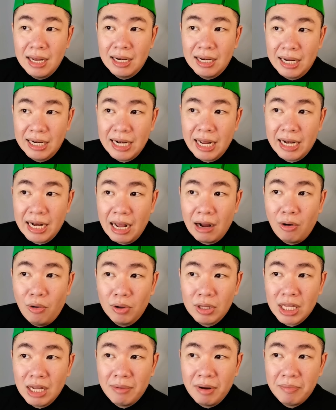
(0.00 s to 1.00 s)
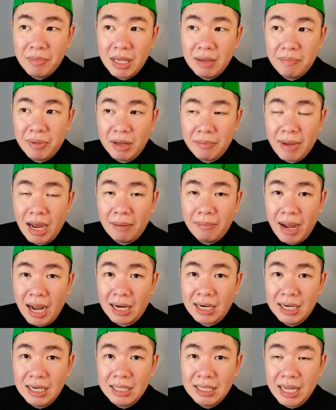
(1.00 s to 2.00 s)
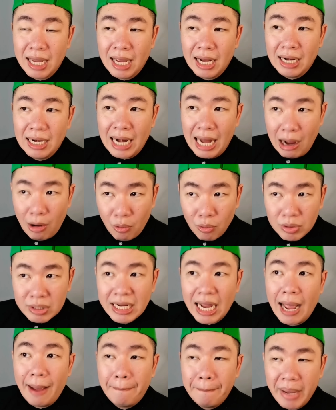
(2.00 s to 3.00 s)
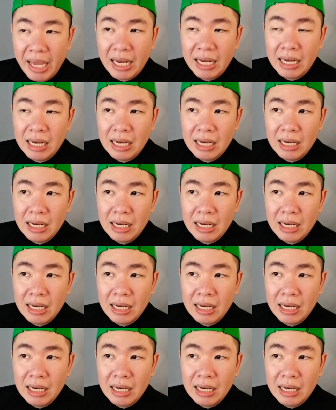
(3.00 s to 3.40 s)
และในอนาคตถ้ามันมีปริมาณมากขึ้นเนี่ยเราจะเป็น